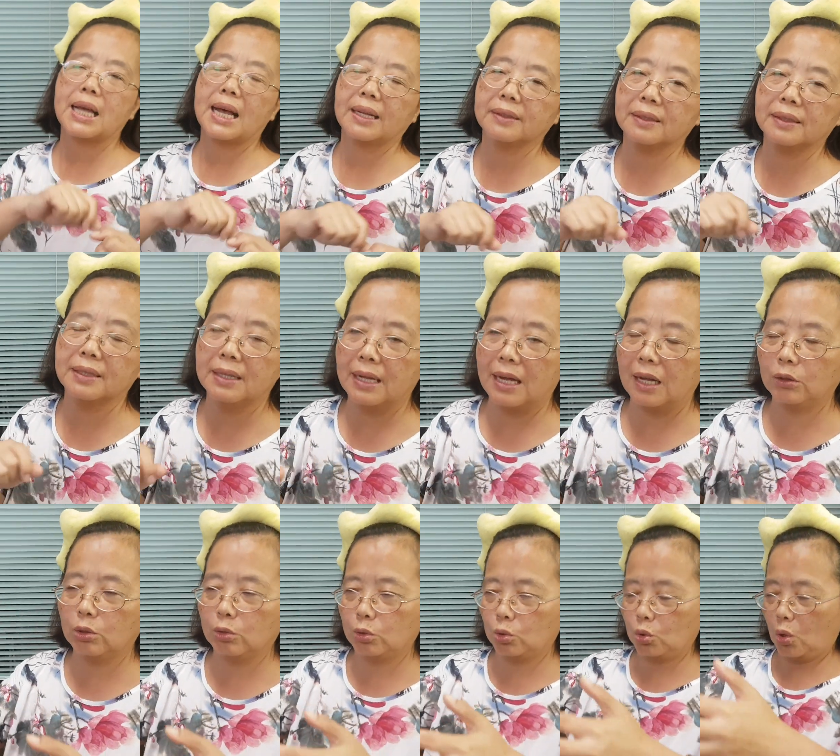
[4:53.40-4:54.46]
茶的，
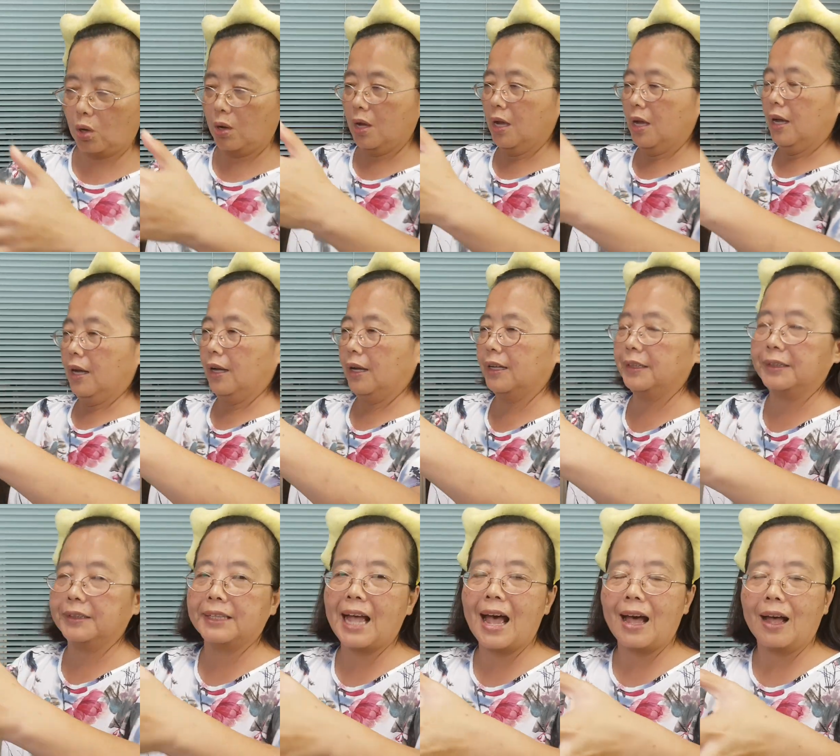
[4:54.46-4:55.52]
都做很
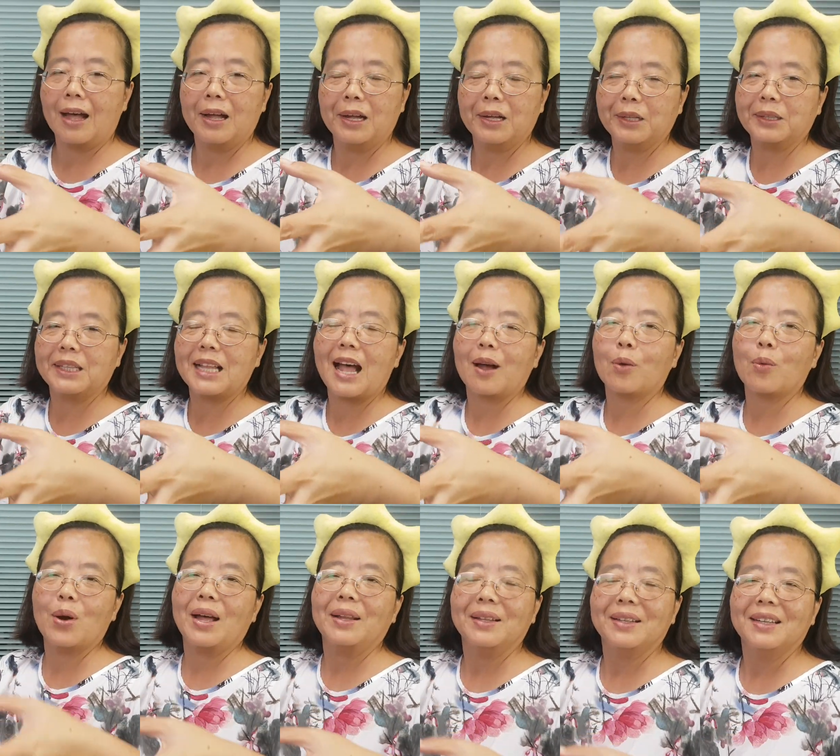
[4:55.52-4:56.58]
大很大
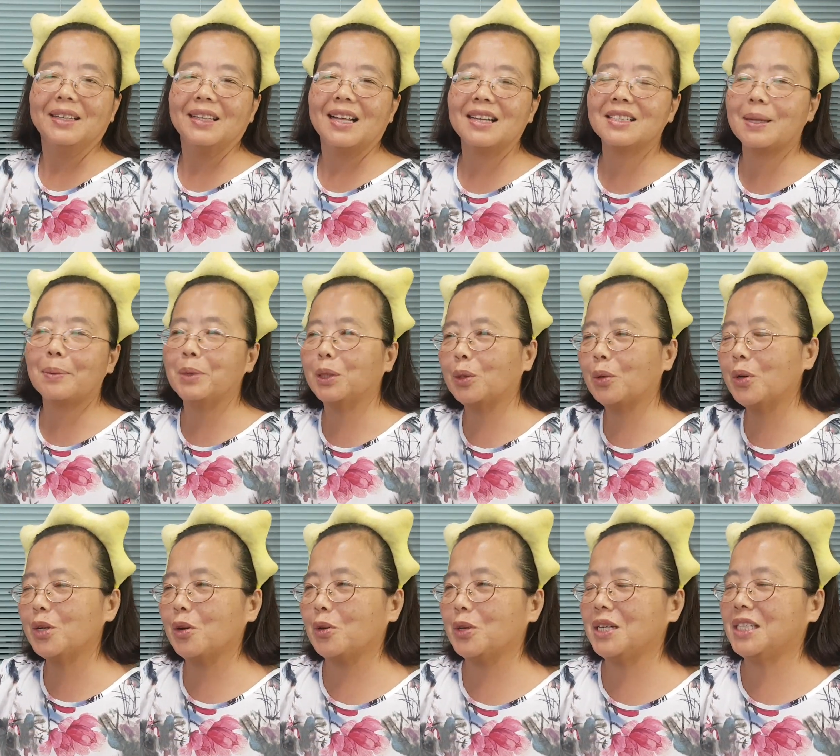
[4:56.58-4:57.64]
罐，然后上面都
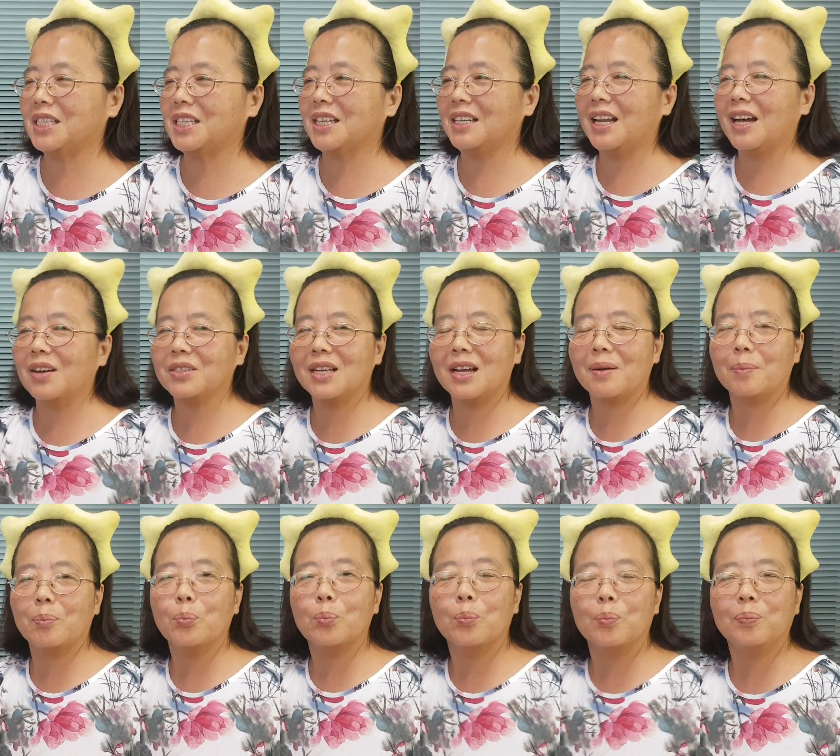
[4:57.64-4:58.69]
会有一层，好
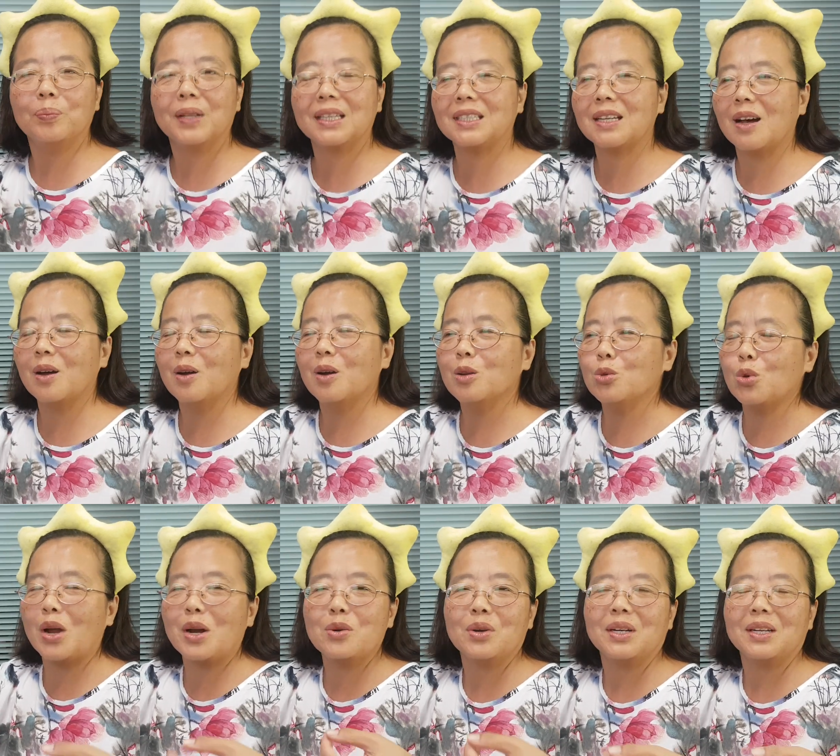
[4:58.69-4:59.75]
像那叫
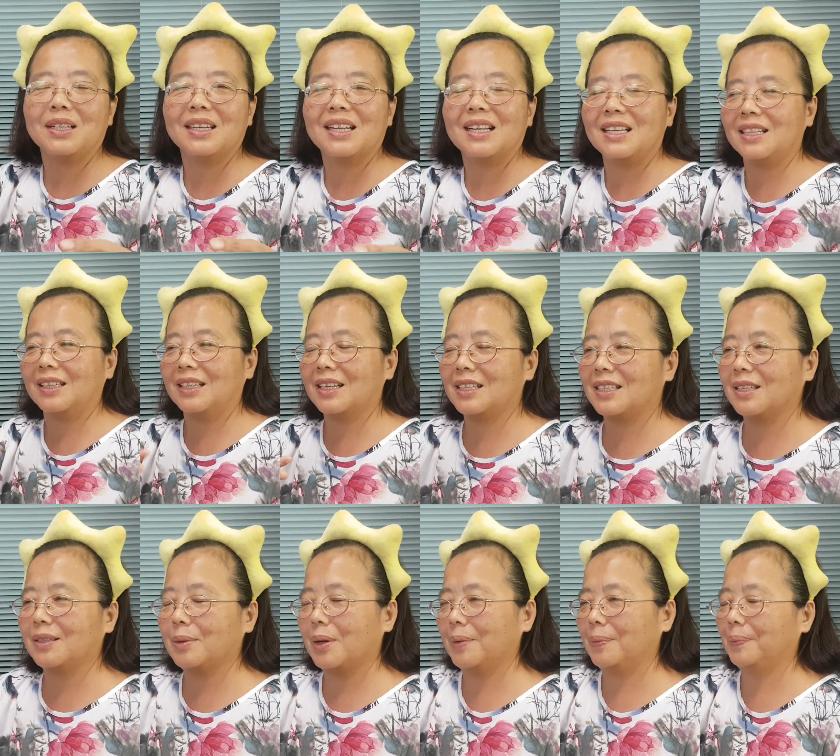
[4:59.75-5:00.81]
软软的那那个叫
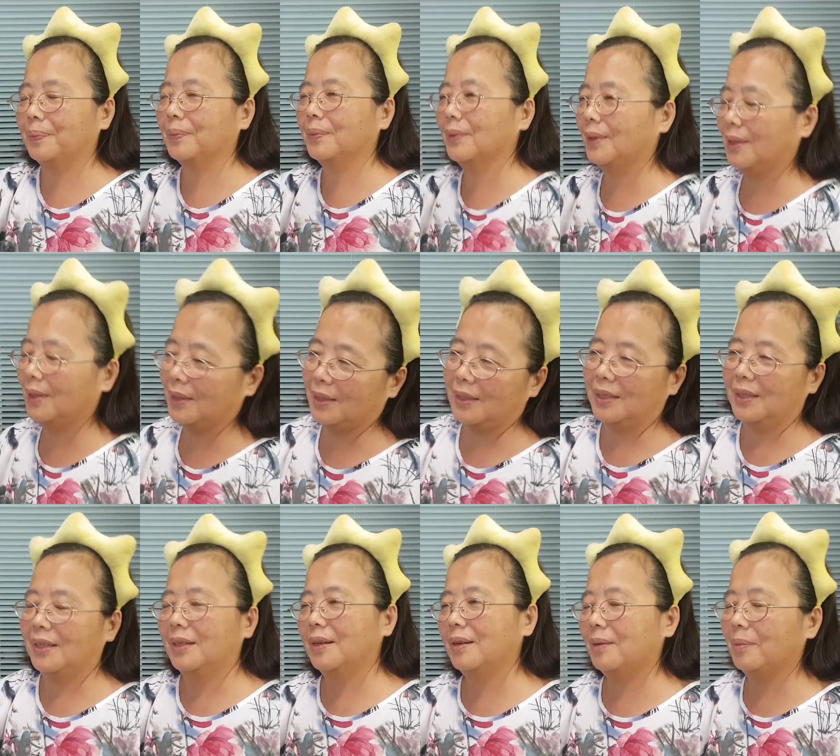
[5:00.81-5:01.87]
什么
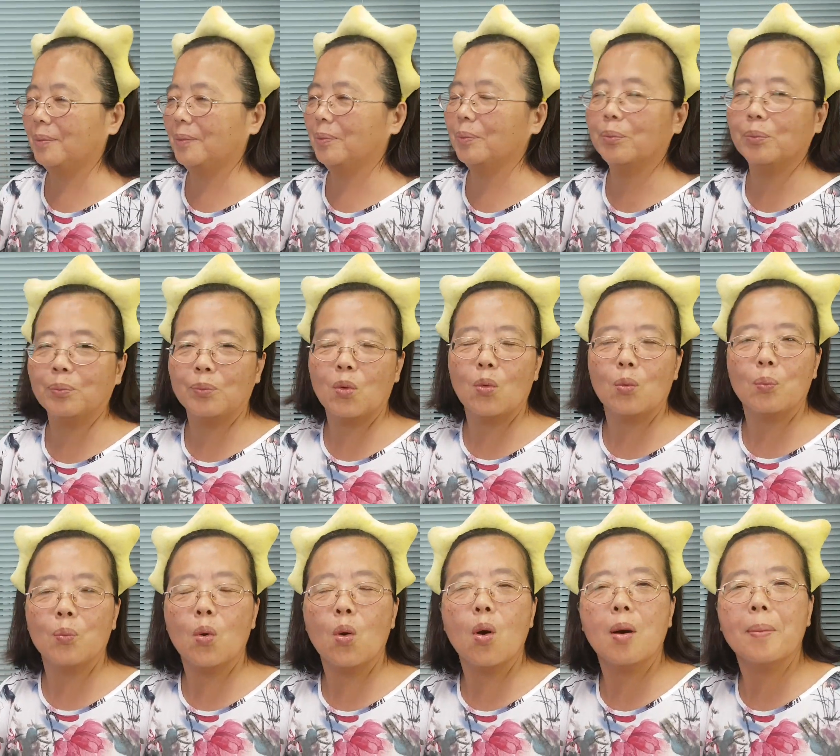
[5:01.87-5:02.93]
膜
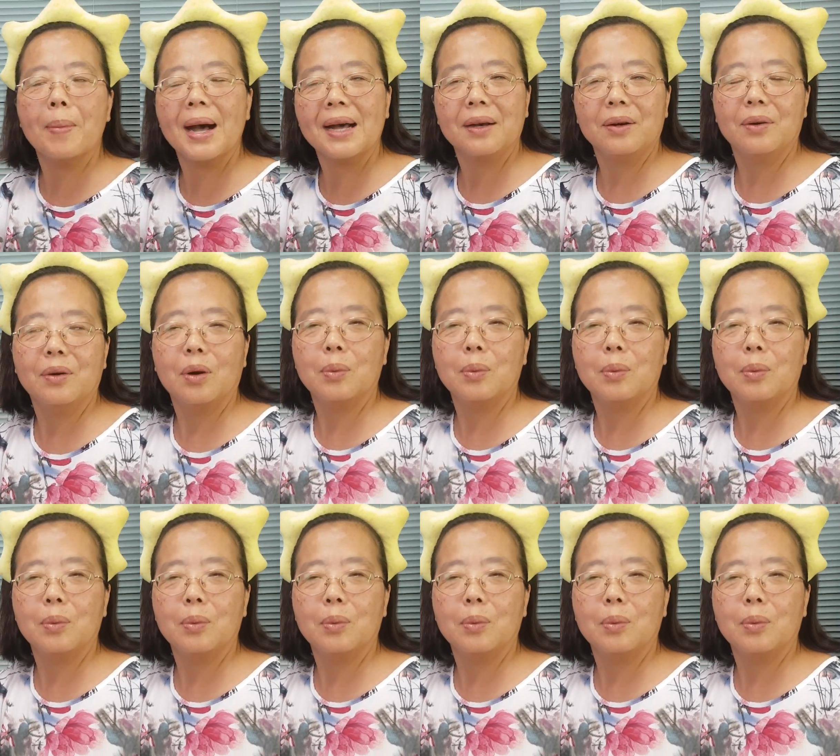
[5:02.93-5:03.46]
膜吗？